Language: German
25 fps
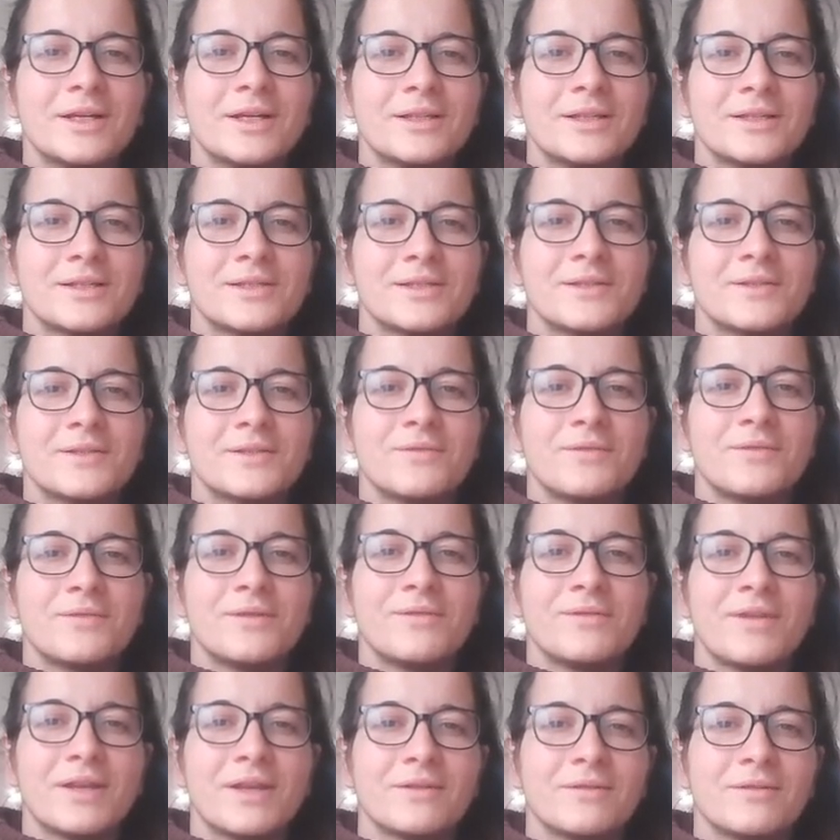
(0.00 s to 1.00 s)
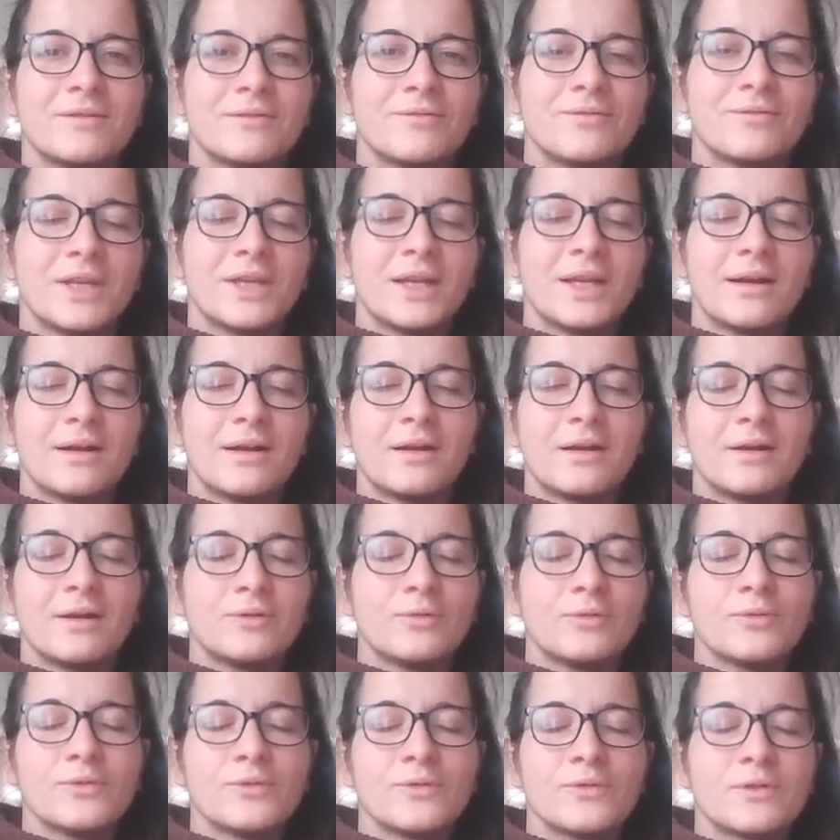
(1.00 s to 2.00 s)
das ist wie wenn
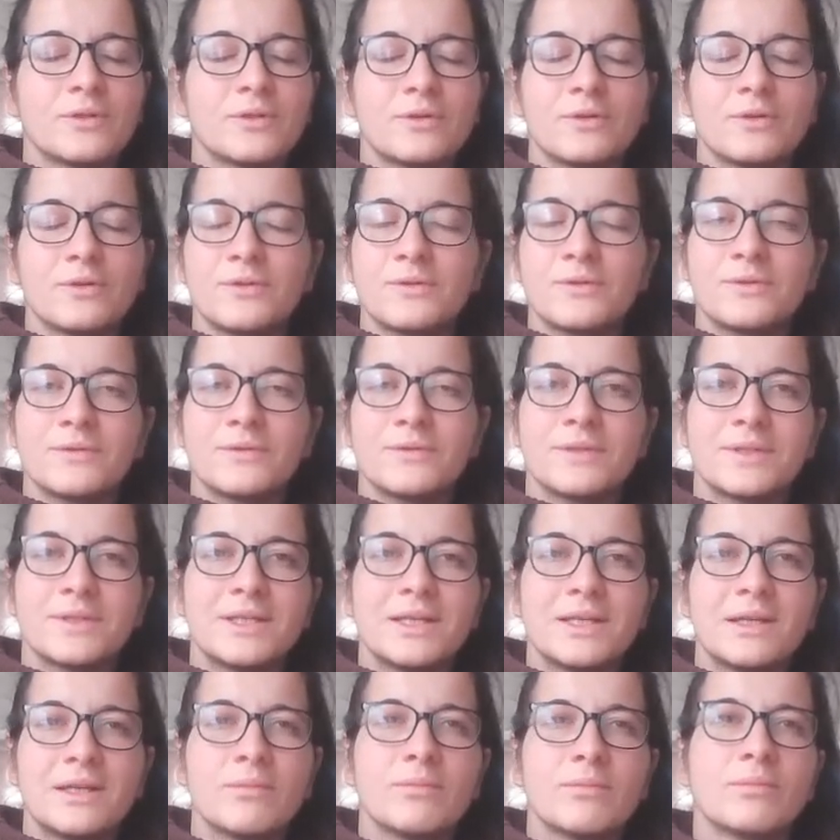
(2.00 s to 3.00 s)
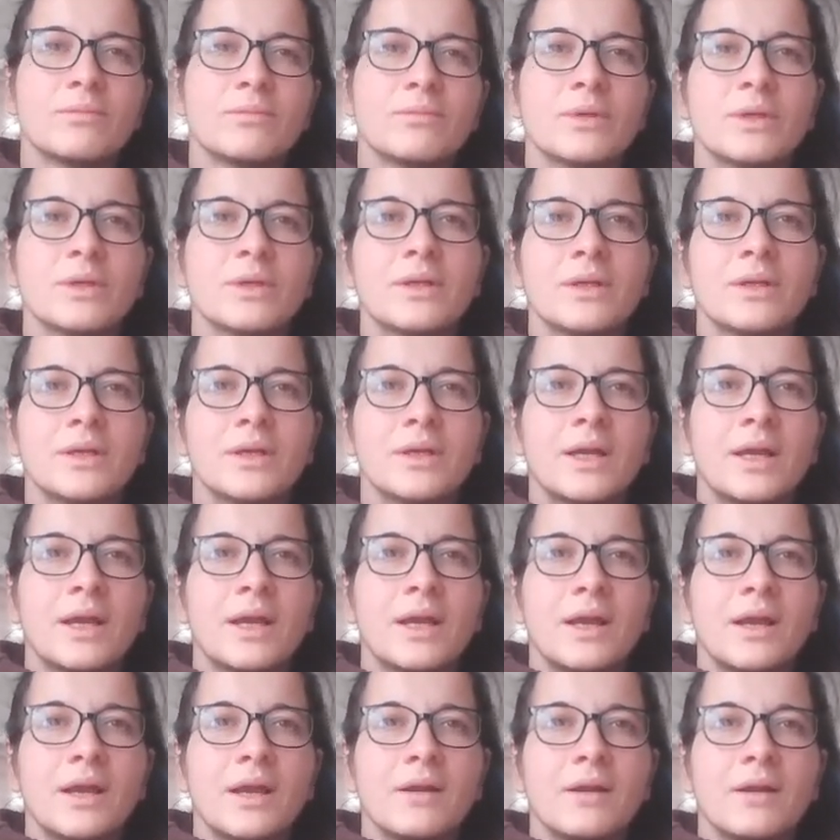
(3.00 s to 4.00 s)
wir unser System
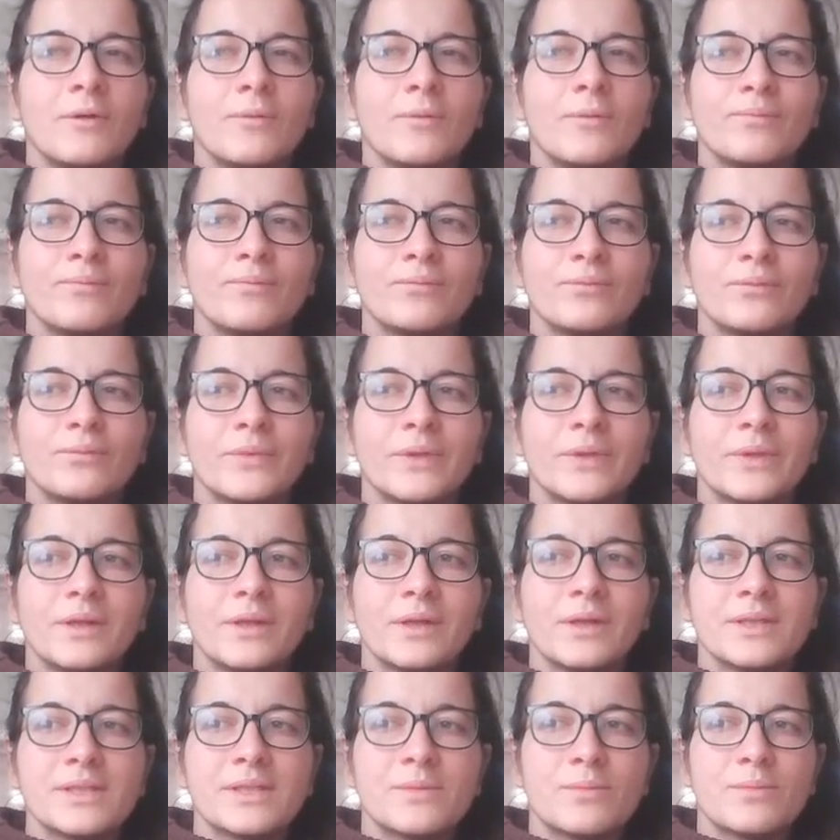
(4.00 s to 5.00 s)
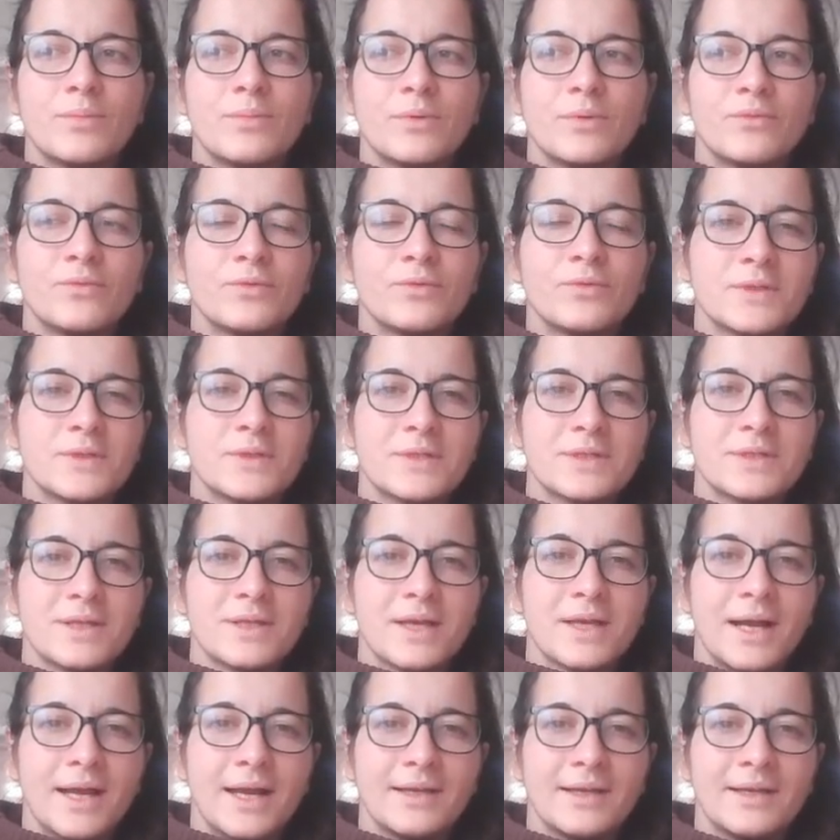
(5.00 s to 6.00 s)
ähm, ganz
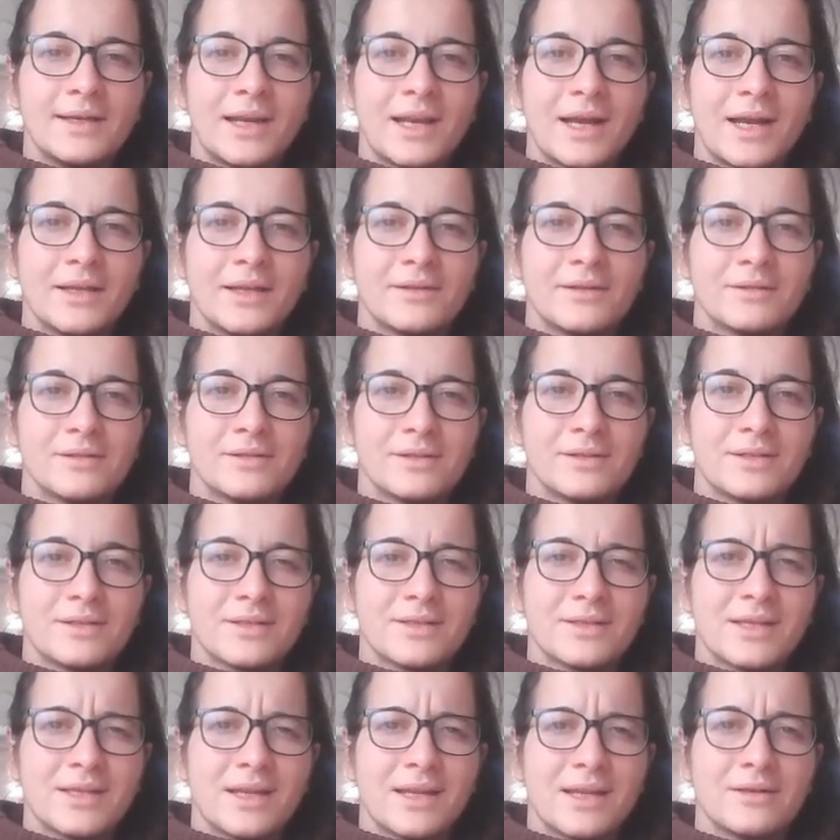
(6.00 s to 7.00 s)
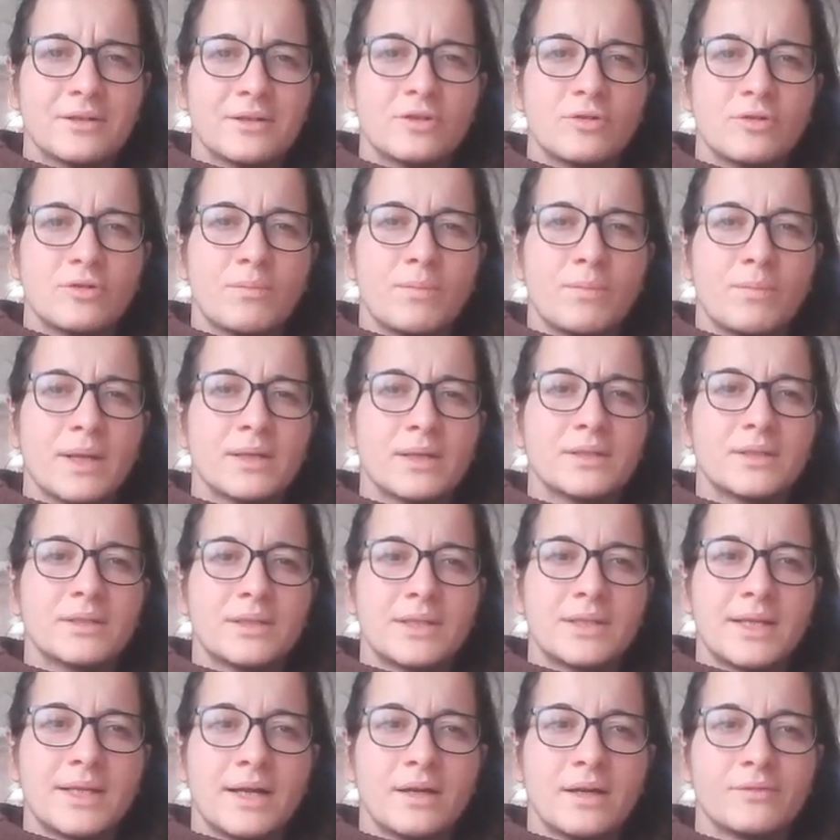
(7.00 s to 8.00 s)
bewusst einladen, dass er
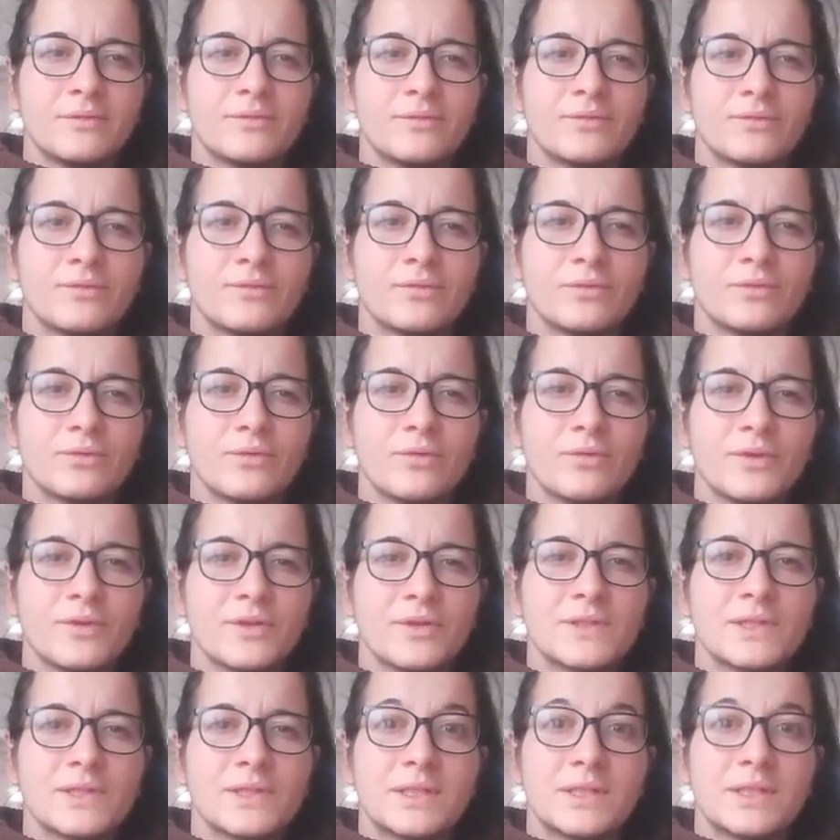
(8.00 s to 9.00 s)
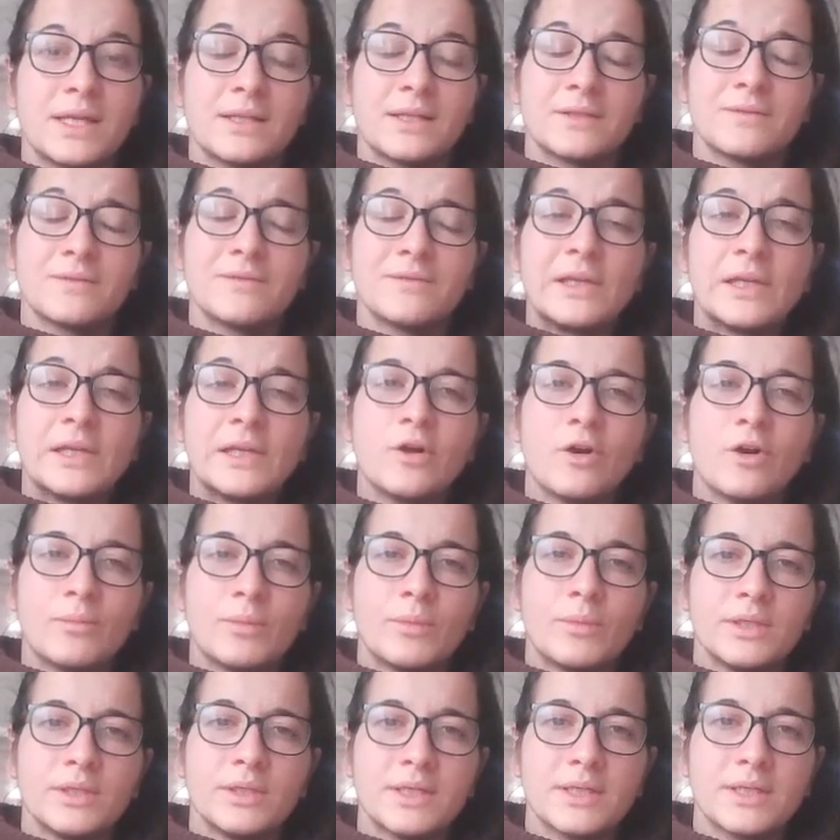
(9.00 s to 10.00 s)
entspannen darf und dass es jetzt
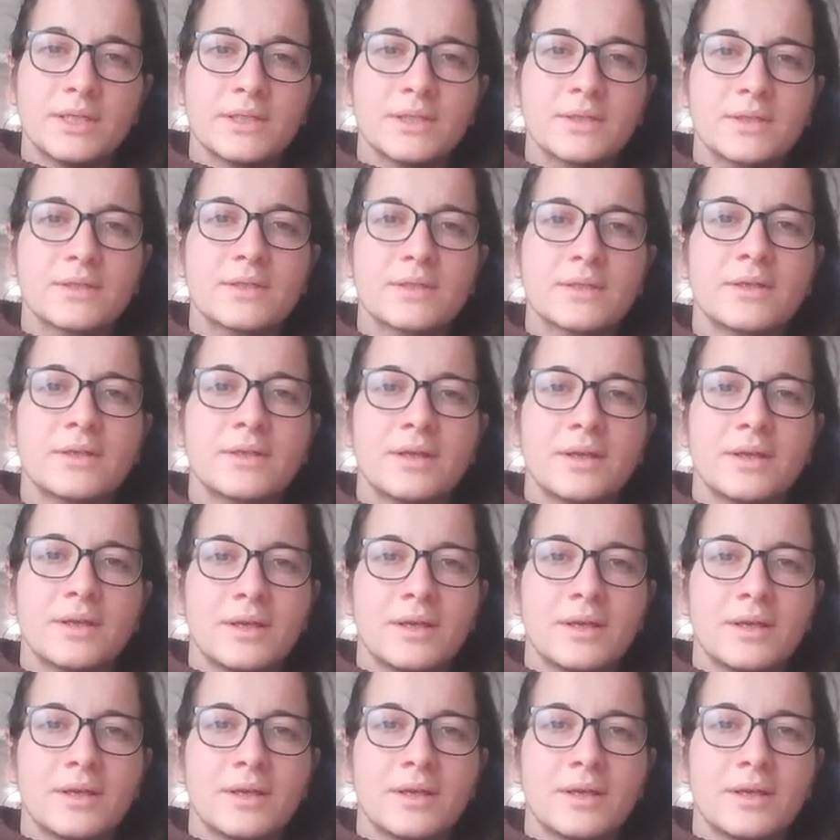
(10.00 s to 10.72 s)
willkommen ist,